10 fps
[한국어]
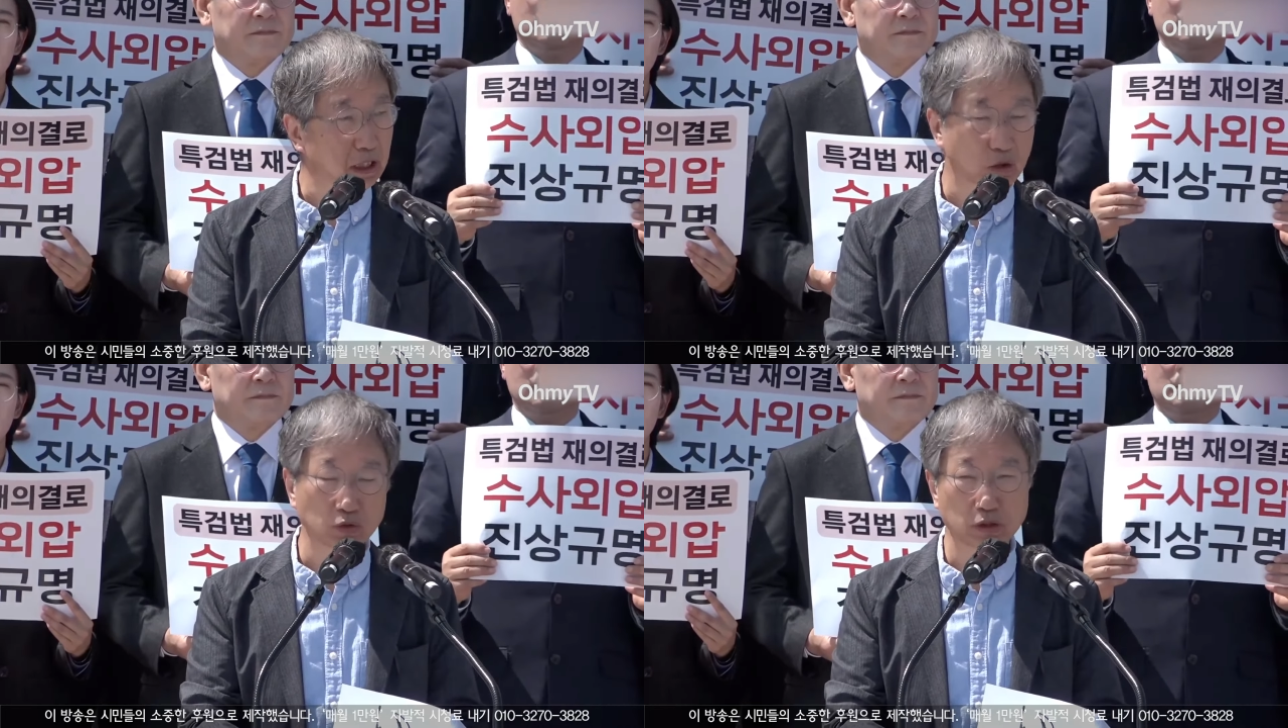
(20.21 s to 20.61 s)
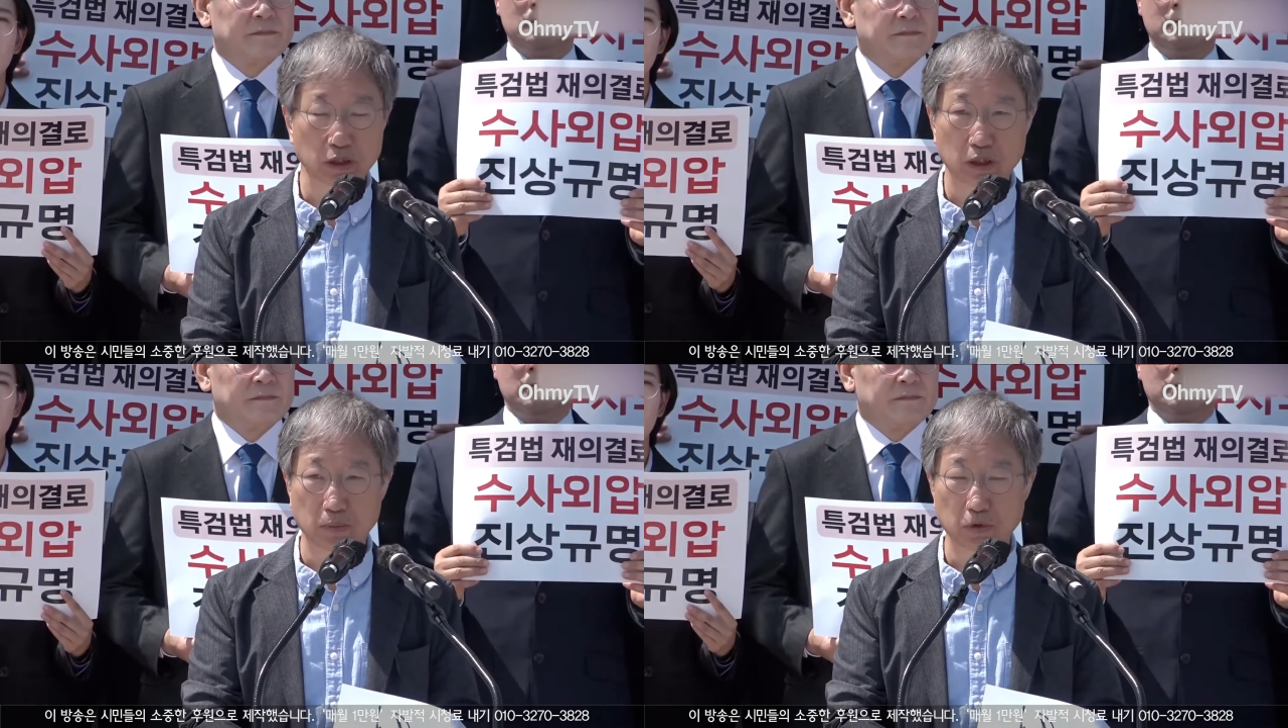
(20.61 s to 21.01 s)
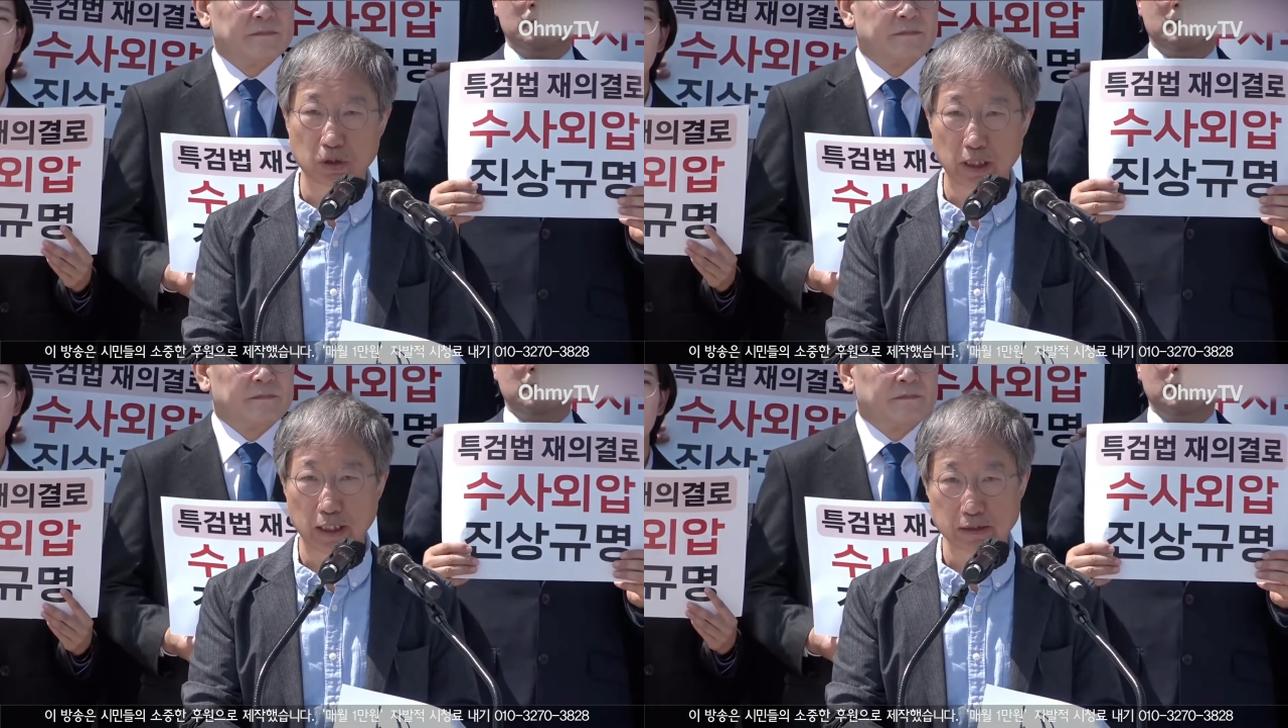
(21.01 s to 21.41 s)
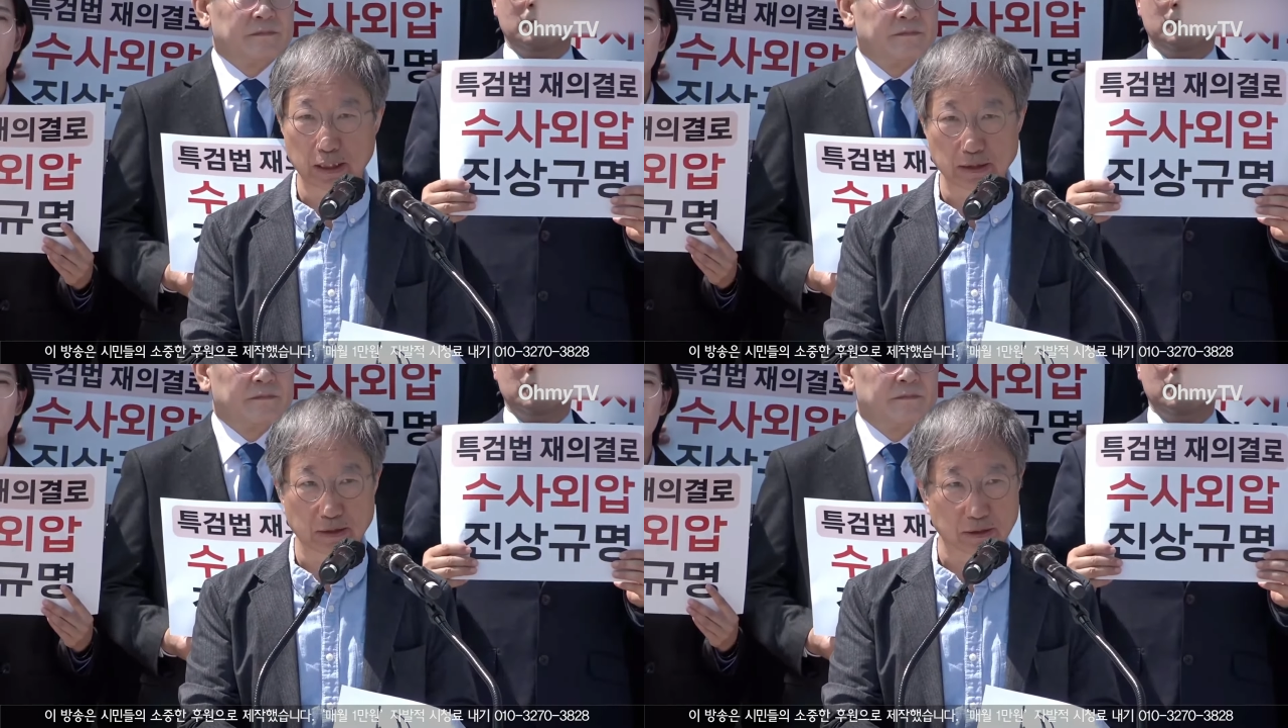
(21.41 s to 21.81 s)
대통령이 거부권을
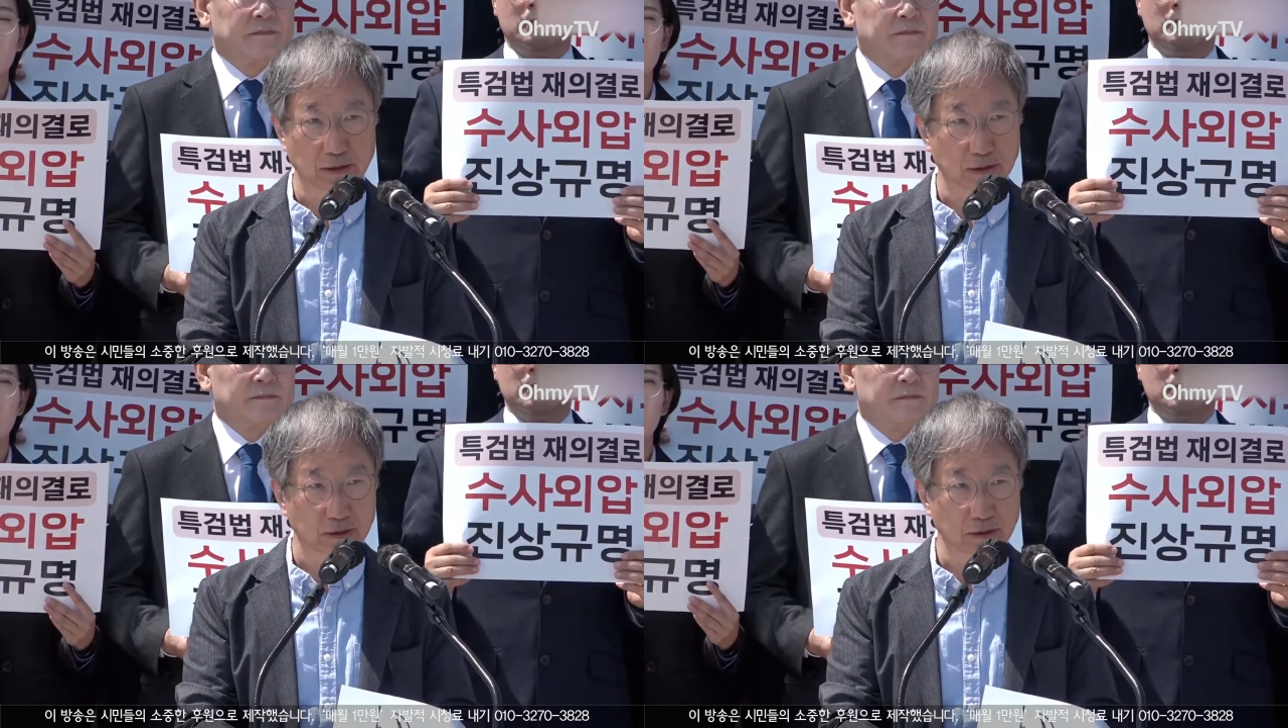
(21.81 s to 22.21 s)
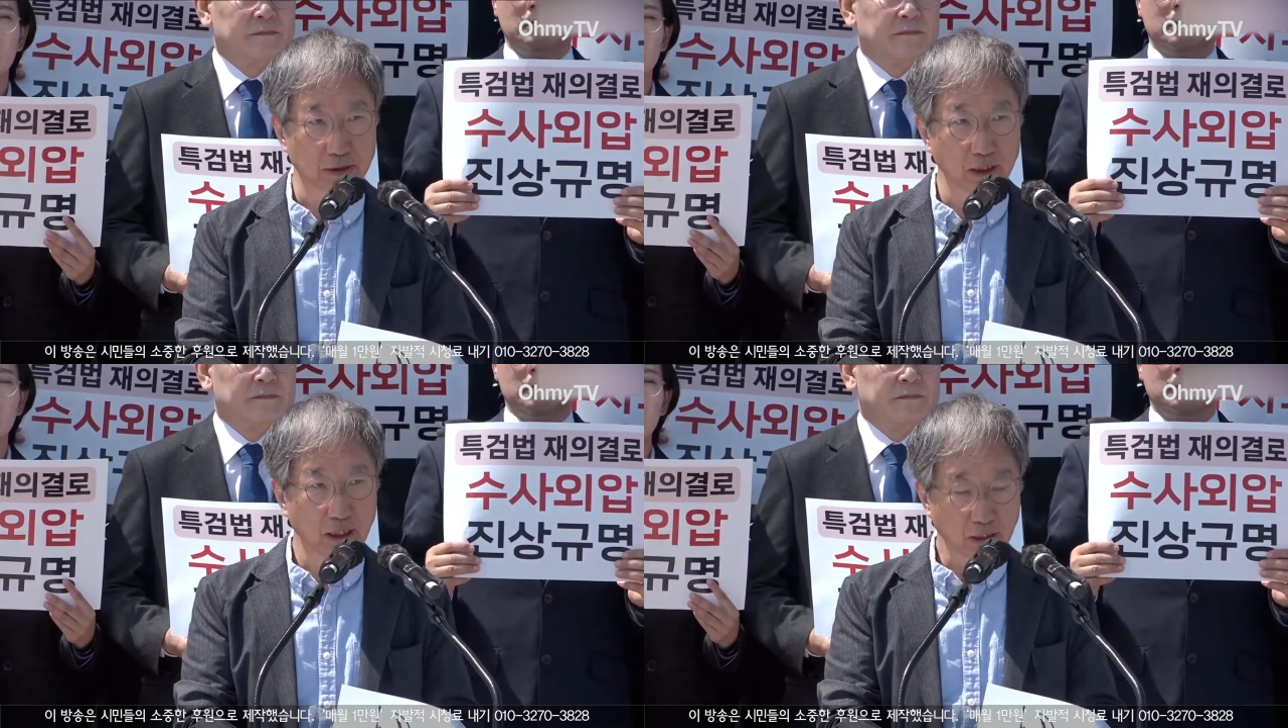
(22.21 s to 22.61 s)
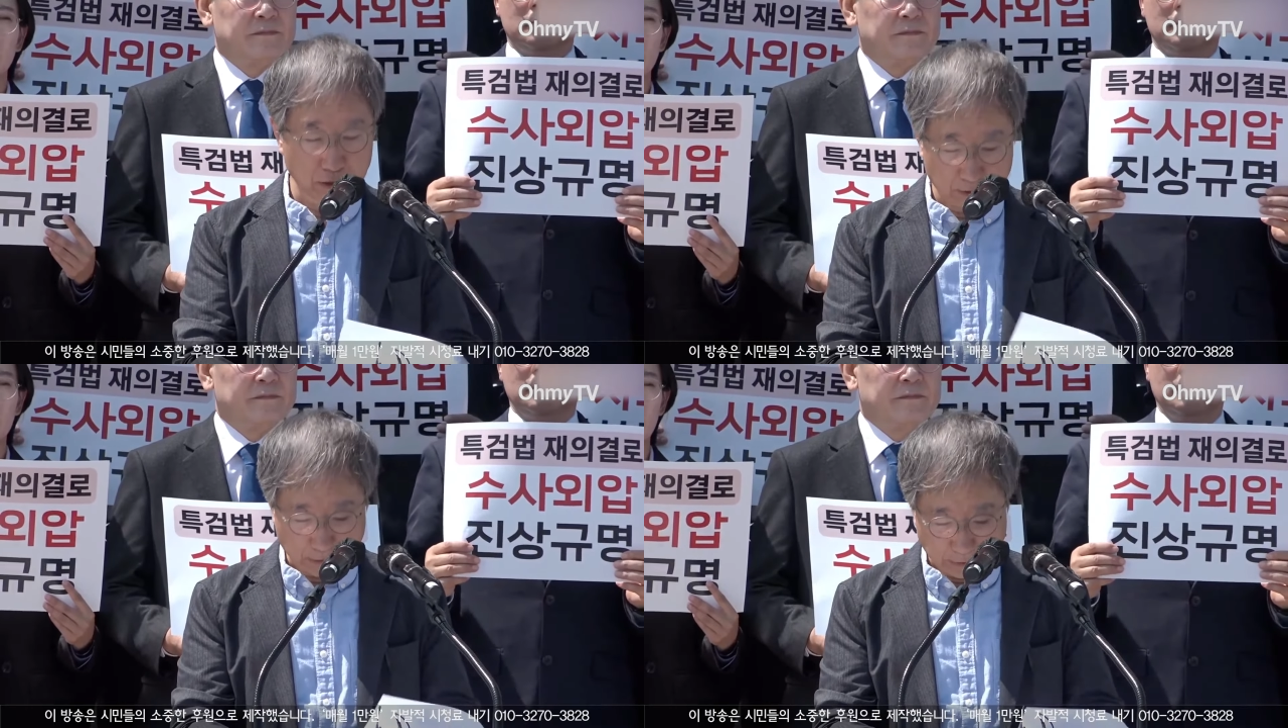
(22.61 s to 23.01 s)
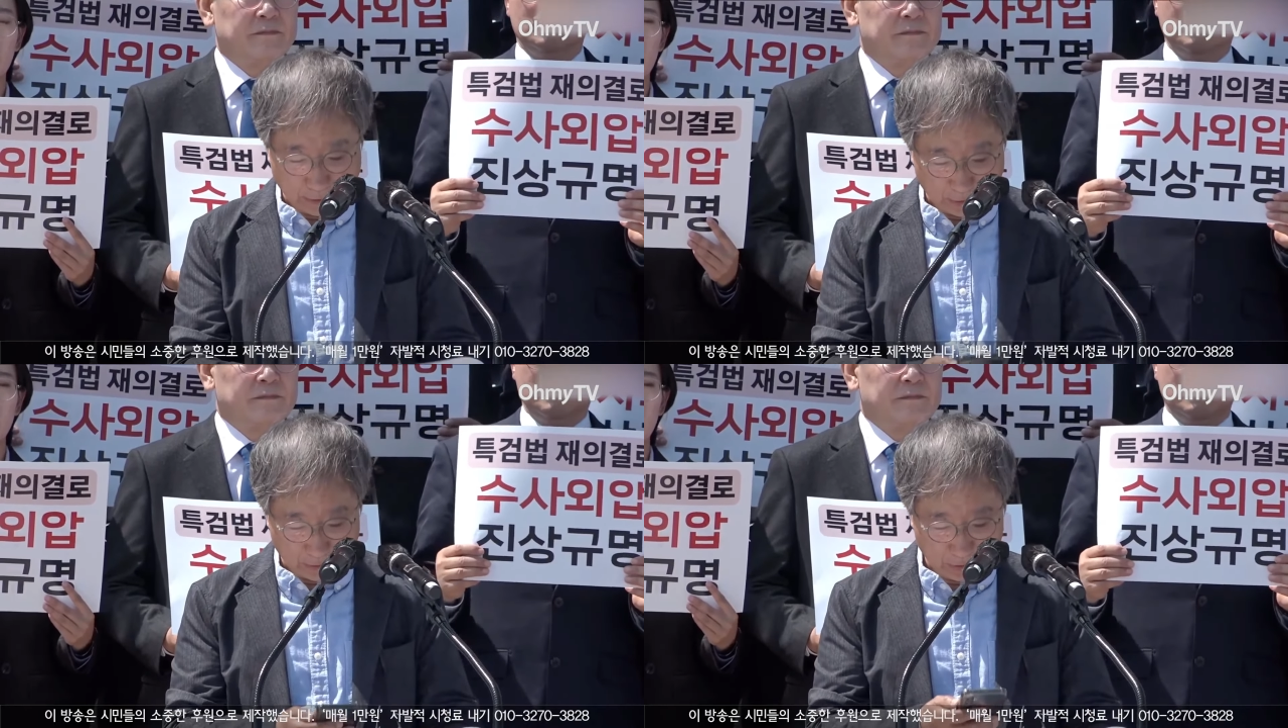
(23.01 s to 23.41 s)
행사하는 것은 그
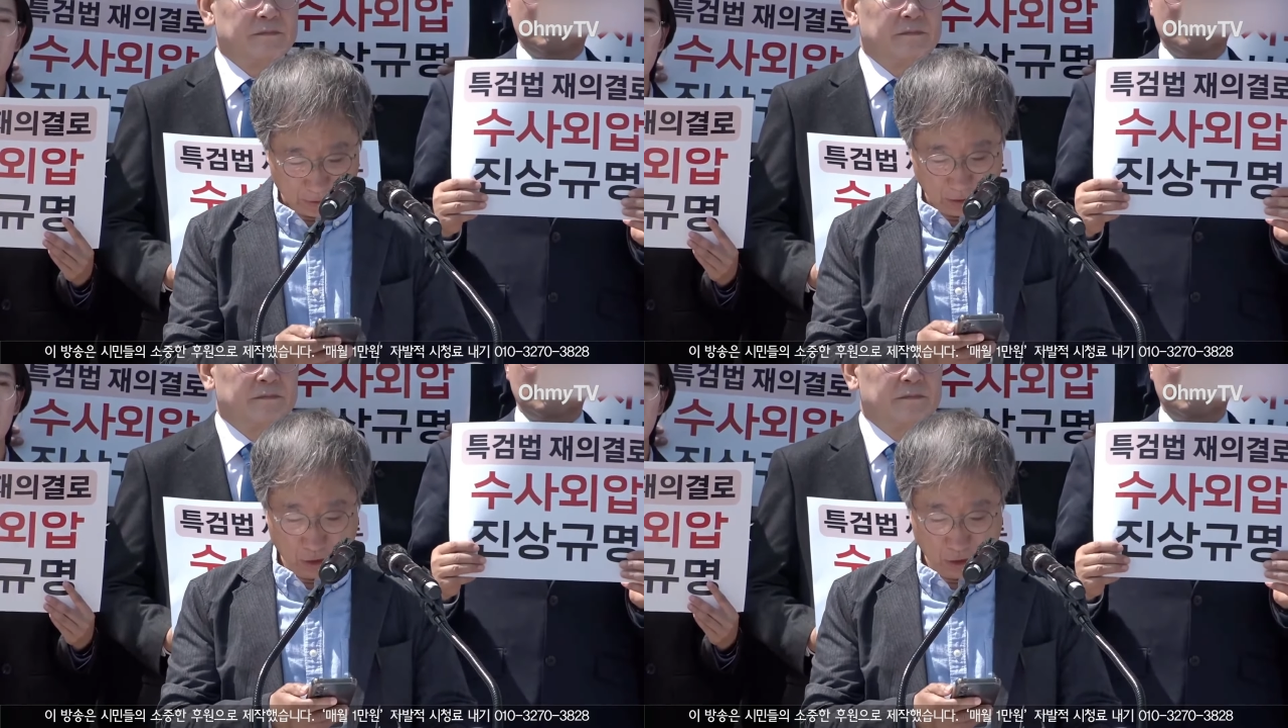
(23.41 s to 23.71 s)
자체에